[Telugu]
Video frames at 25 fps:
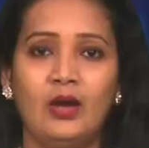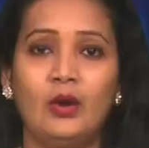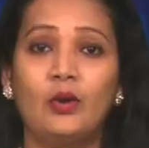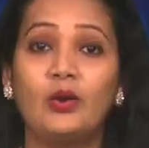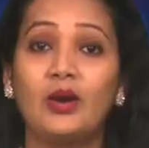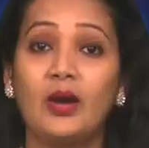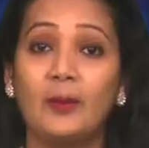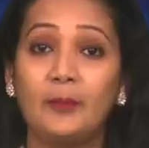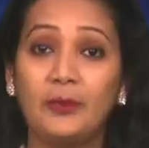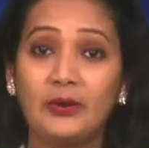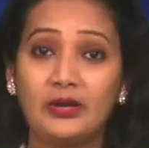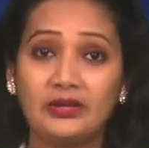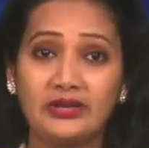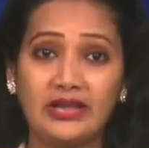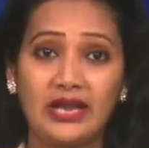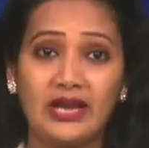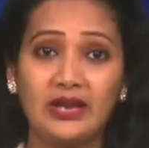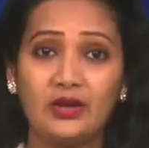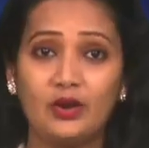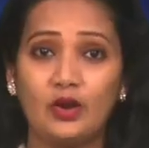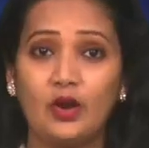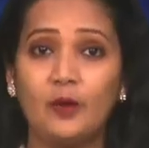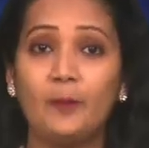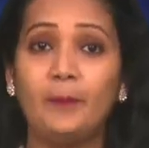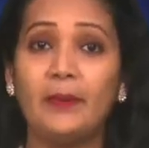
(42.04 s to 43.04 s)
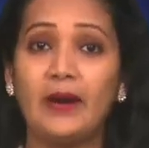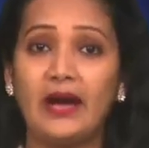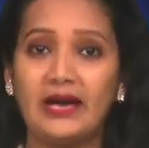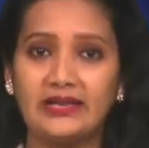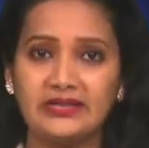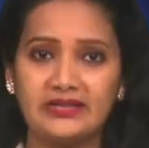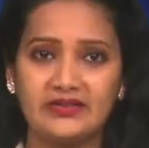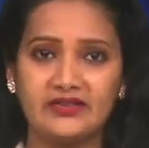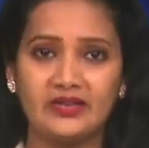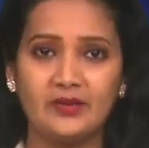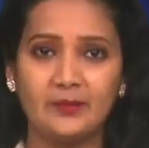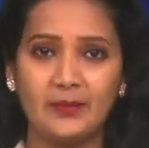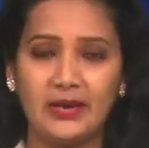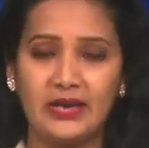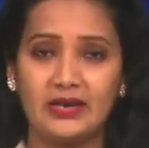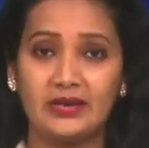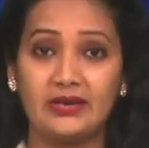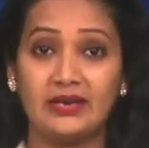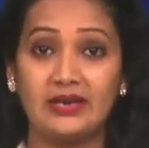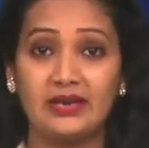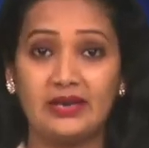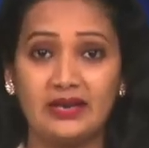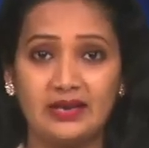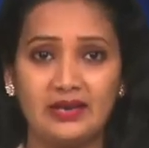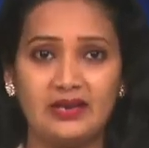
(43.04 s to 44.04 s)
ఒకప్పుడు తెలుగులో పాత సినిమాల
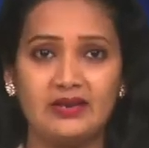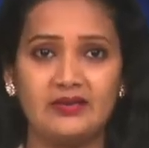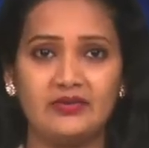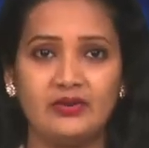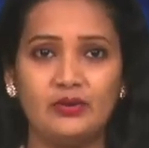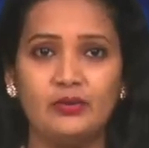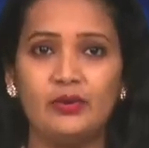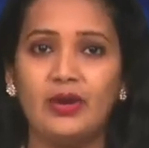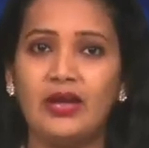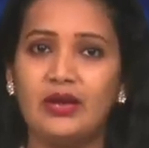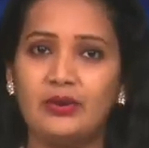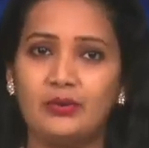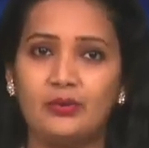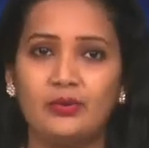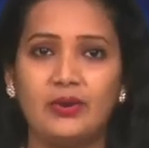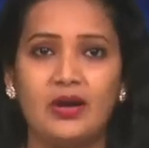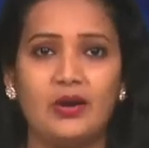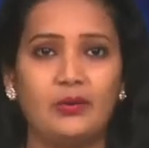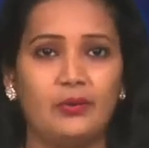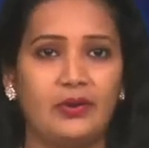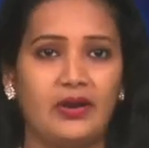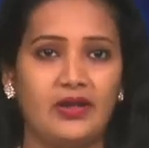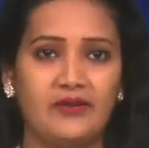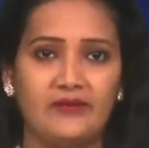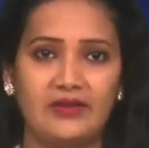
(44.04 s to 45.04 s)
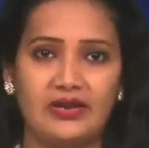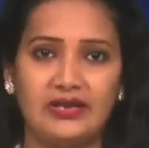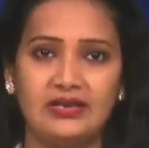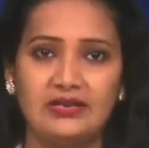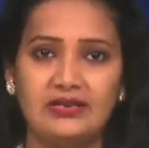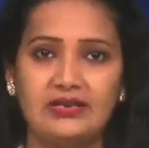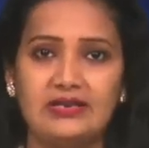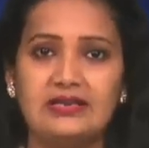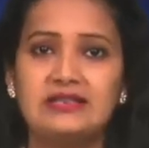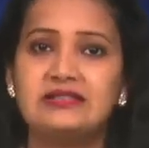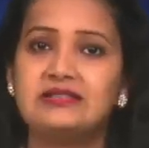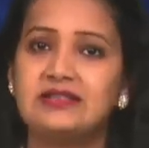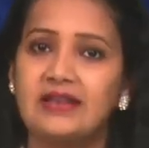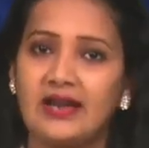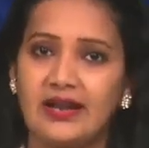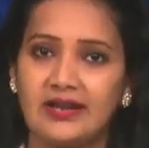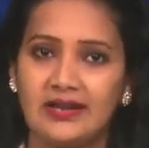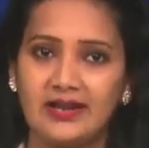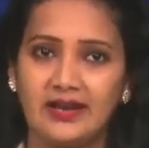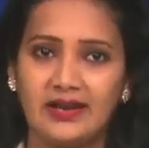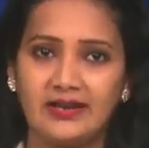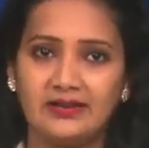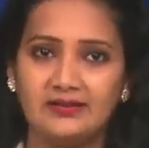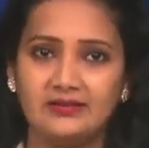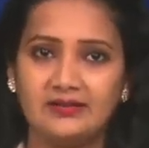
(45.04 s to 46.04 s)
రీ రిలీజ్లు ఎక్కువగా ఉండేవి
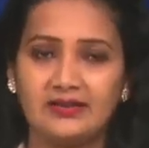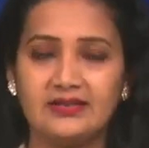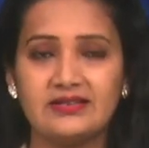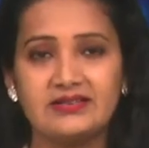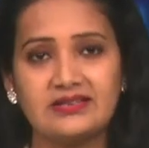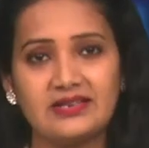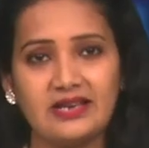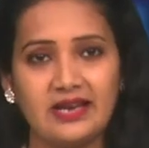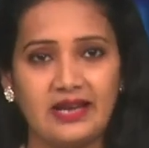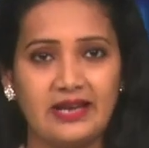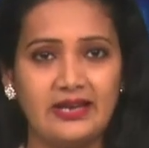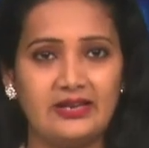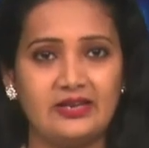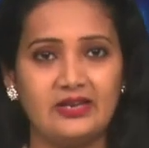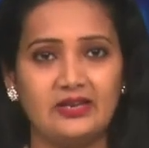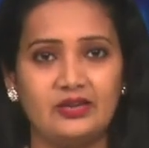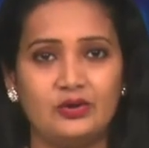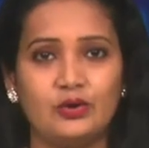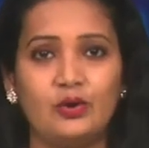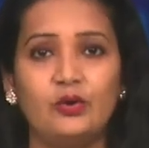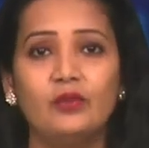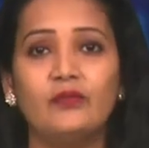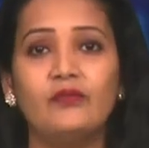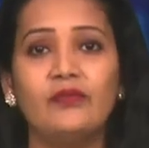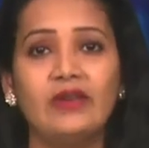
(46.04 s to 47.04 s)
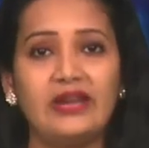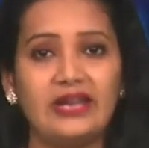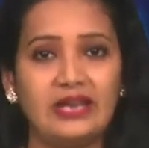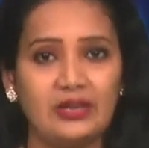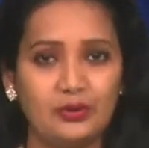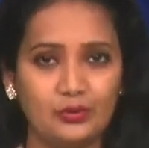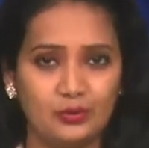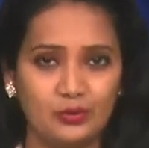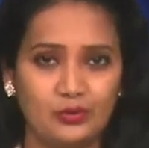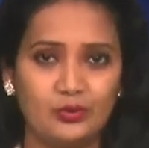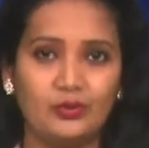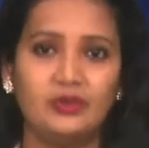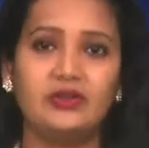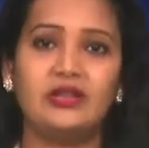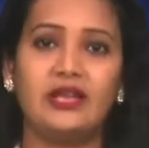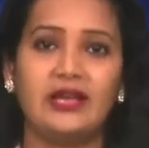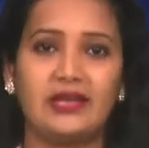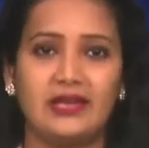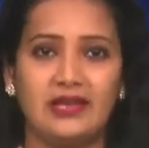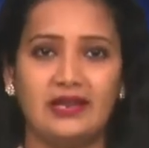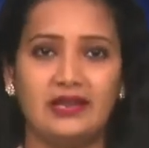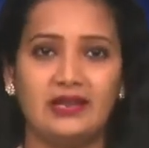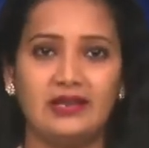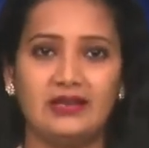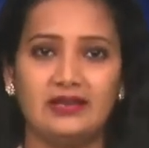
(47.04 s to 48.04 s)
శాటిలైట్ డిజిటల్ ఎంట్రీతో వీటి దూకుడు
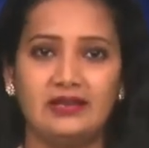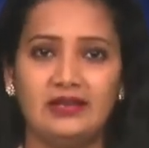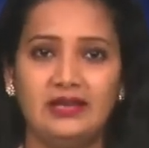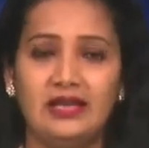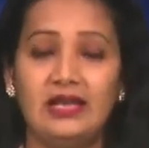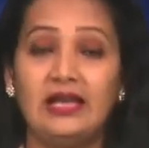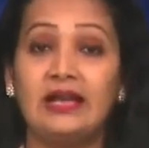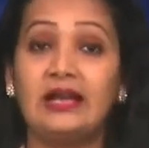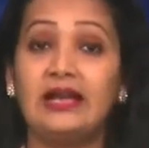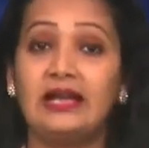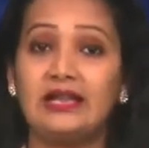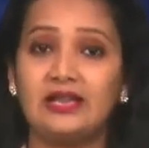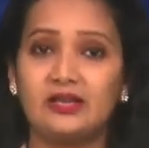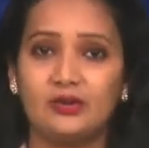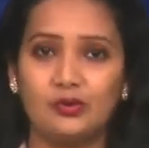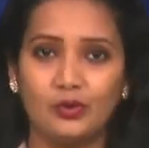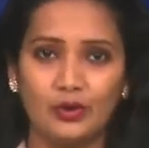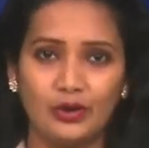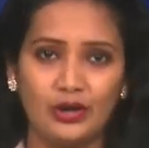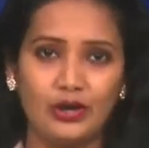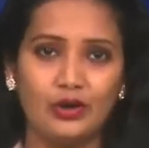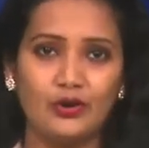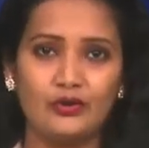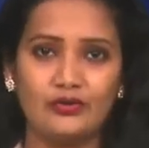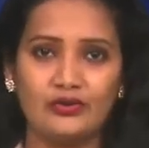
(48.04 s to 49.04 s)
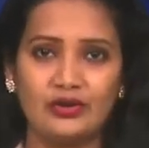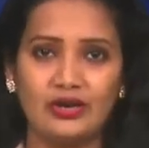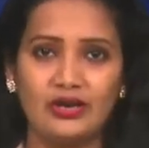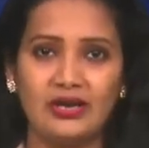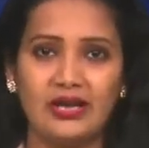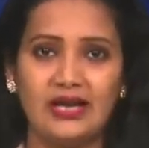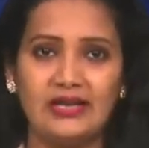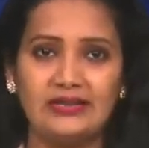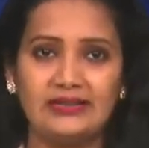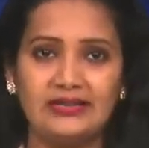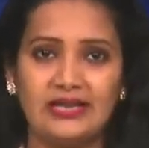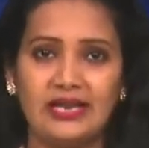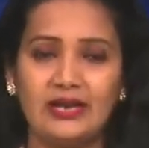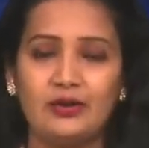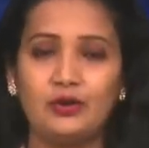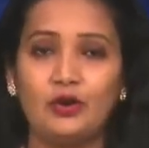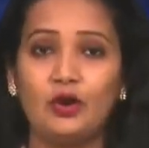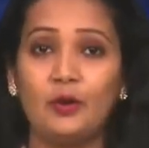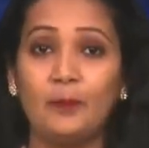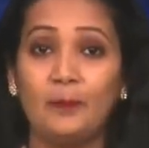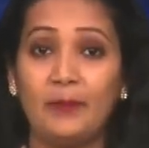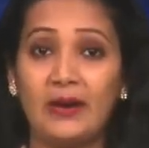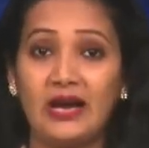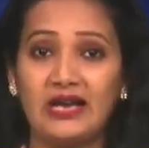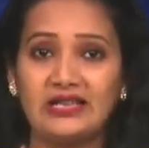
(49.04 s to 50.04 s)
తగ్గింది గత కొన్ని రోజులుగా
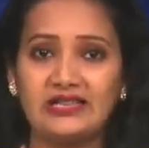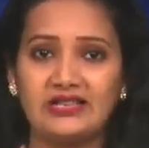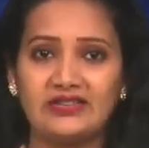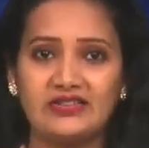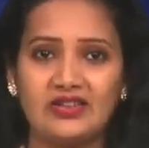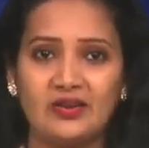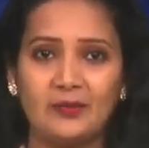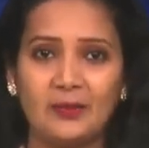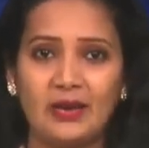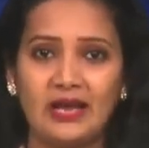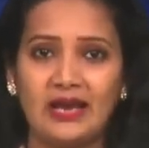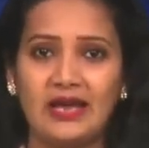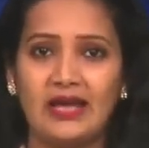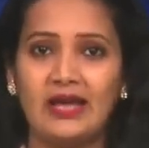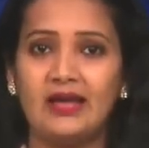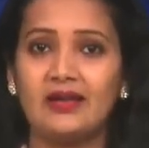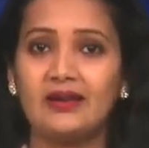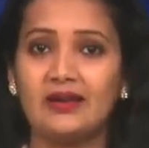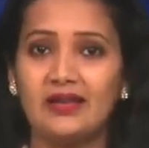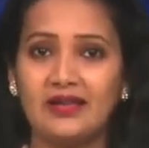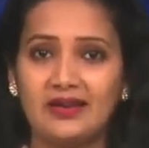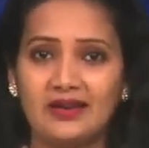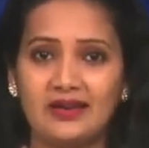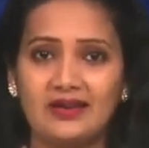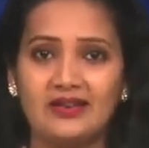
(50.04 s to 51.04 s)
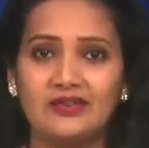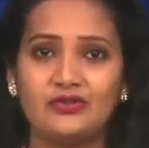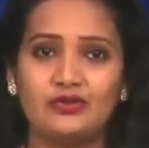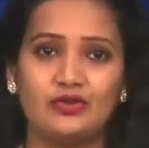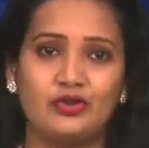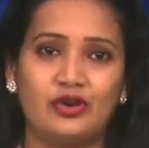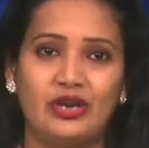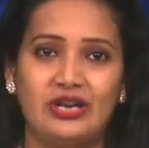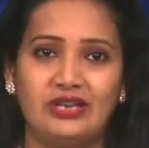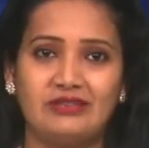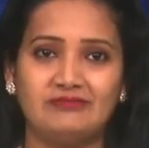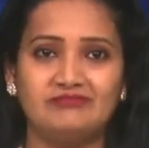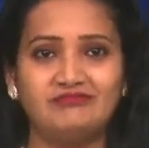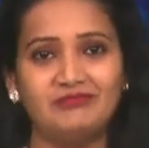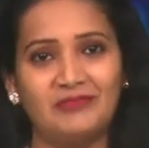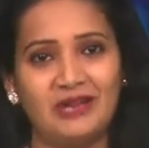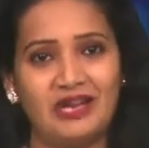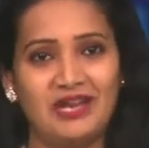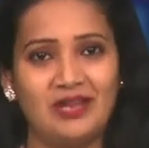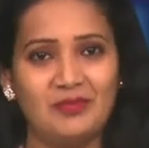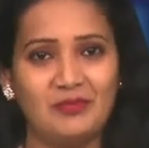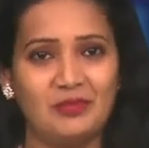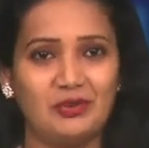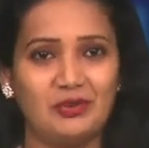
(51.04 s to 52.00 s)
తెలుగులో పాత సినిమాల రీ రిలీజ్ ట్రెండ్ మళ్లీ